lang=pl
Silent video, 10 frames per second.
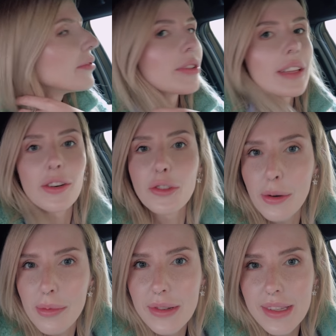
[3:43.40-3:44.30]
do tego
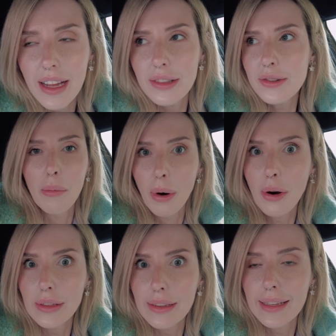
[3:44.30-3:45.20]
dobrostanu, bo
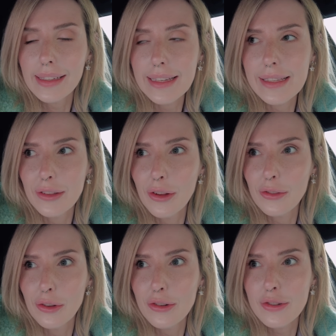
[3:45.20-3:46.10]
jednak jest to
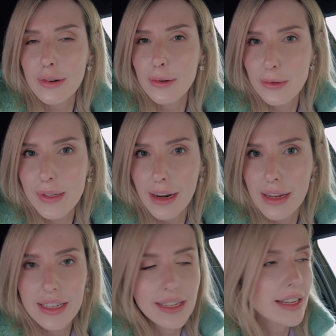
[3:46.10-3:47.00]
dość
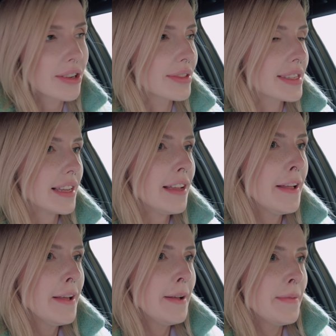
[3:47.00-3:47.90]
uzależniające.
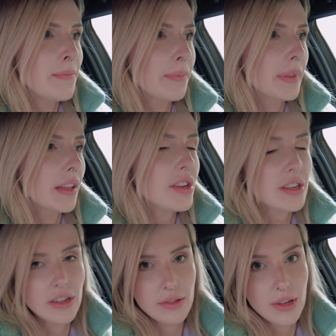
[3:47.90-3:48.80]
Mm,
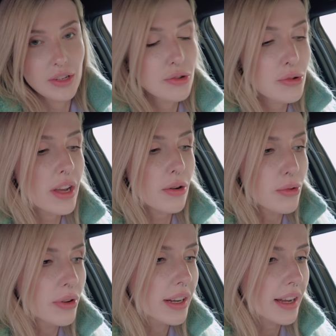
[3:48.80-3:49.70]
cieszę się, słuchajcie, czuję
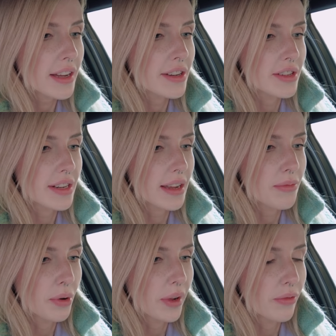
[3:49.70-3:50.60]
ulgę, że
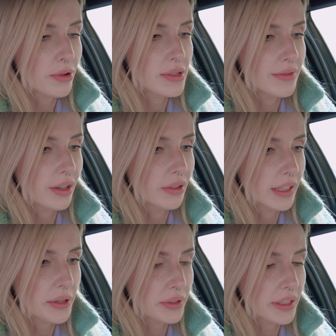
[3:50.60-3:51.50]
moje włosy
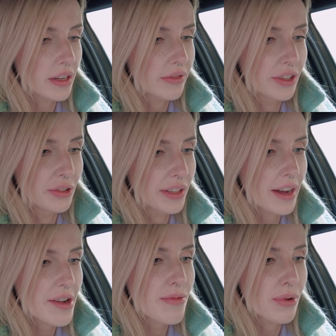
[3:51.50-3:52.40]
wyglądają tak, jak
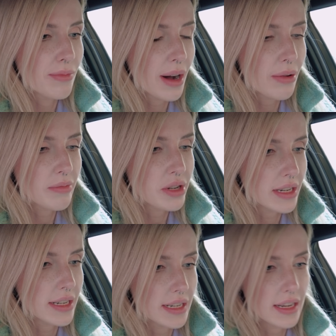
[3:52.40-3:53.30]
wyglądają, bo bałam
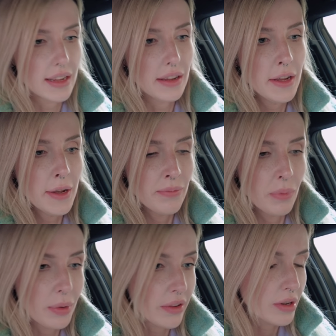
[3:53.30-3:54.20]
się, że po
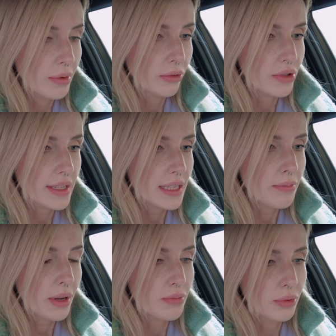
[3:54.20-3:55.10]
pierwsze będą się
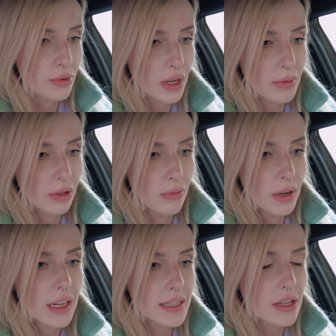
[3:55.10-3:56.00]
sypać, po drugie będą
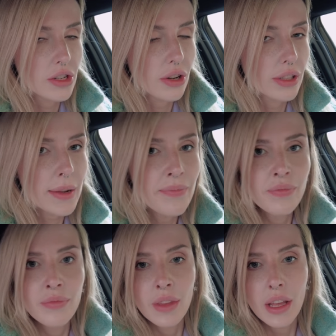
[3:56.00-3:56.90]
mega zniszczone.
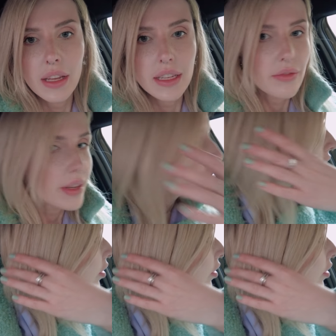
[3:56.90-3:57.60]
E, I ja wiem, że